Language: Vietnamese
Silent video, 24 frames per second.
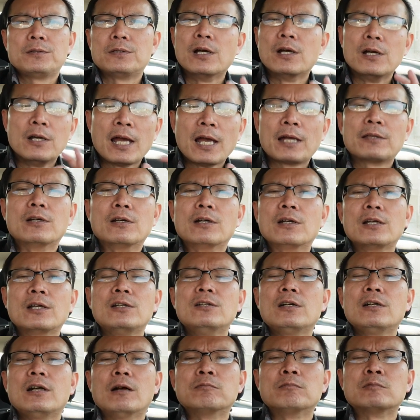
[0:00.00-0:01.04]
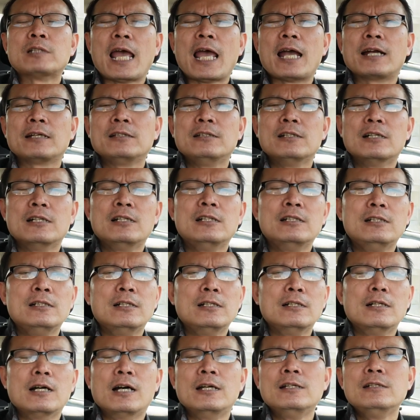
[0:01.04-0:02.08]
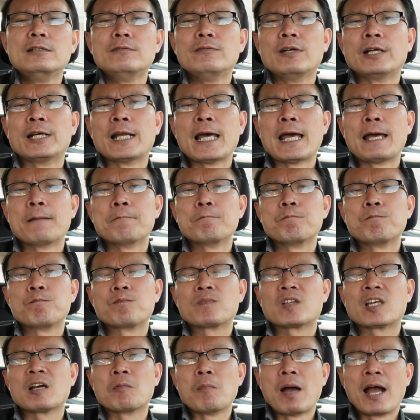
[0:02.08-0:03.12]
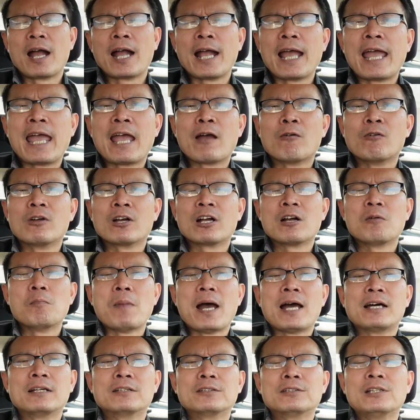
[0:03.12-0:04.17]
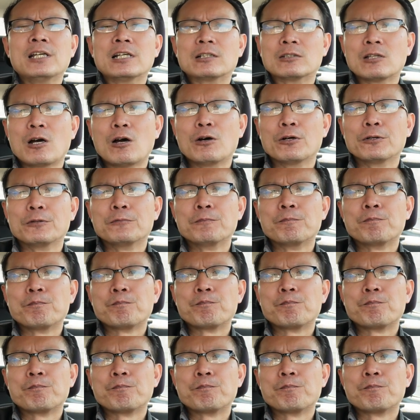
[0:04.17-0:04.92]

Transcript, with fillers: trừ ra những cái nước cộng sản như ở nước, ở nước Việt Nam các bạn nghèo là các bạn thiệt thòi